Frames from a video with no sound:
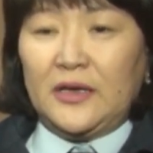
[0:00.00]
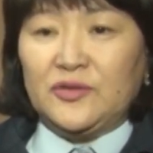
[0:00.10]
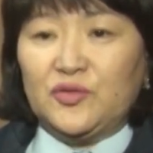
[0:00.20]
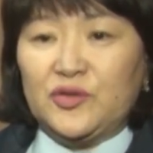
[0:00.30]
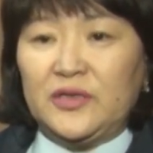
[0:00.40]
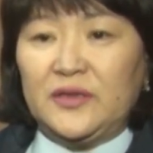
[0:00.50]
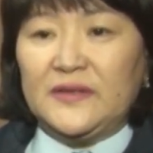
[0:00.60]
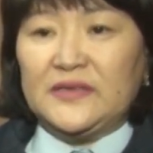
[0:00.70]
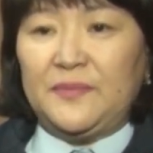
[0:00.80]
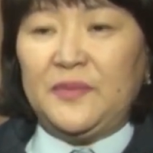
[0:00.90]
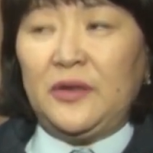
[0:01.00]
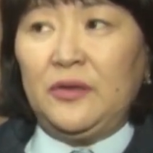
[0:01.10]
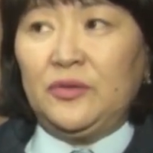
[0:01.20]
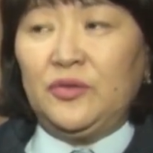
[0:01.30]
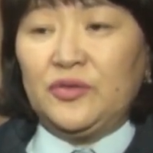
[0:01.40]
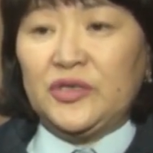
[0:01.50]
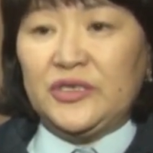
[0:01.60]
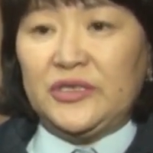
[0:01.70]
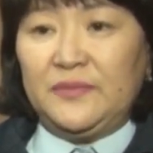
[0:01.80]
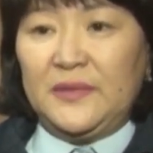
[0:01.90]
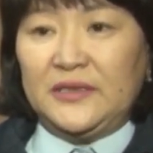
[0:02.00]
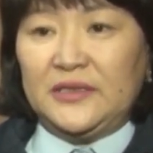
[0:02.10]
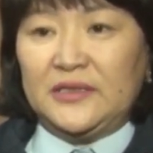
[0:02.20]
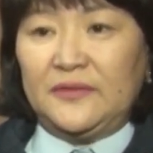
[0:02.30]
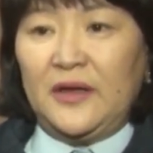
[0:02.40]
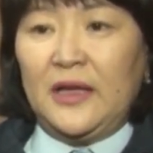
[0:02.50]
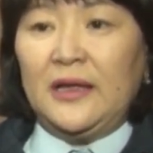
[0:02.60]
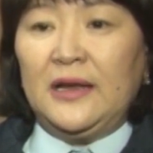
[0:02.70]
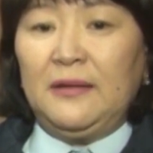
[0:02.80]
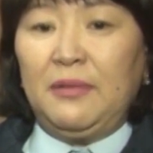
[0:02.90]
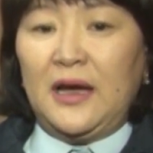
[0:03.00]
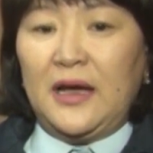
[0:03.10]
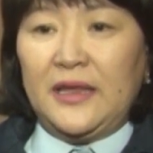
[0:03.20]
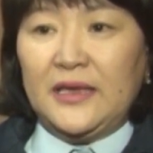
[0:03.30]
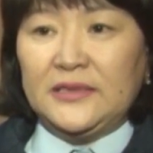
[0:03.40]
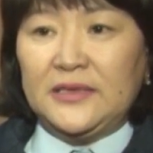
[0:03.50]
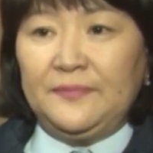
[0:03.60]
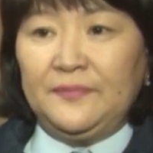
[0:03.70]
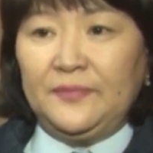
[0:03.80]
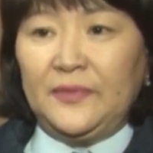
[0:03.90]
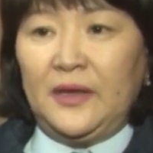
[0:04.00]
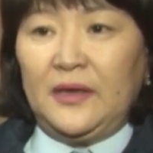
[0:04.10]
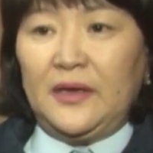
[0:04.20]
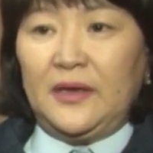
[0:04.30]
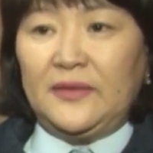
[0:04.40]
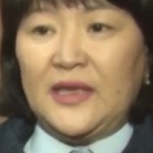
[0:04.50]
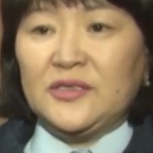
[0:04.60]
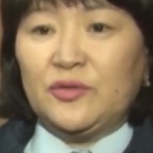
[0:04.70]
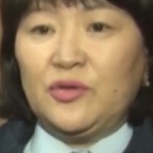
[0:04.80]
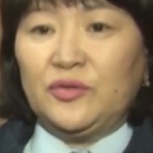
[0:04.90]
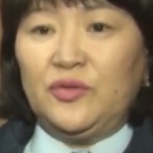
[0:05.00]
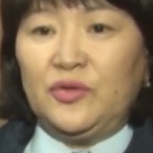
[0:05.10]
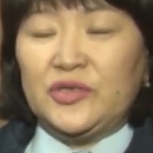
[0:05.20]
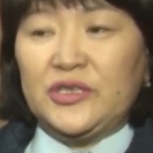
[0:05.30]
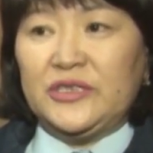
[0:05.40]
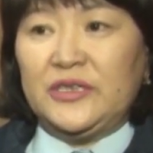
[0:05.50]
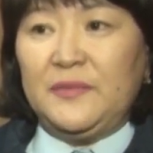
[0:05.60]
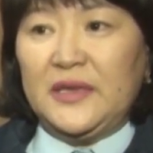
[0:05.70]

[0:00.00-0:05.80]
осужденного за период до 6 месяцев, либо арестом э, на срок до 6